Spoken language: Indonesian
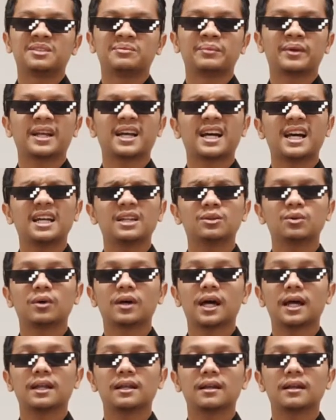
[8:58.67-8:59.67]
mereka itu
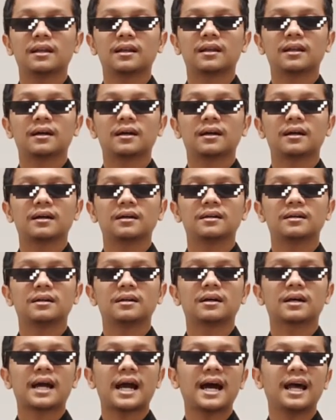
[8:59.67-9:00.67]
kan
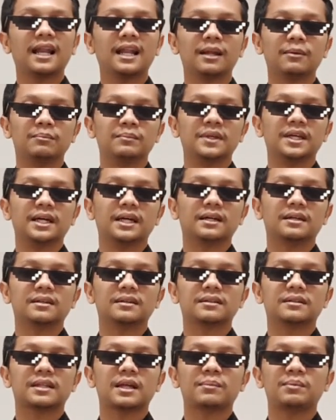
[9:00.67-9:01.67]
uh, kalem ya
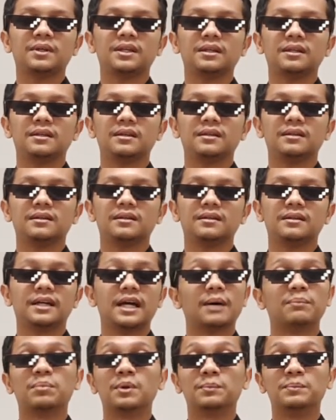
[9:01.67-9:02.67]
tapi
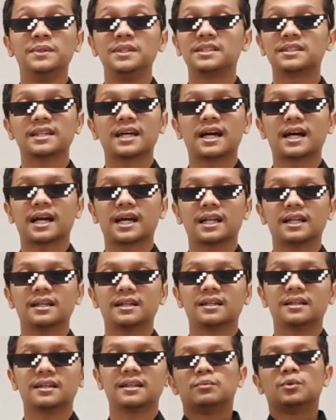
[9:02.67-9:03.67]
nggak berbisa kan
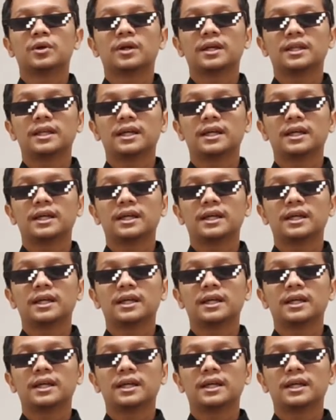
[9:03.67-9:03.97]
mungkin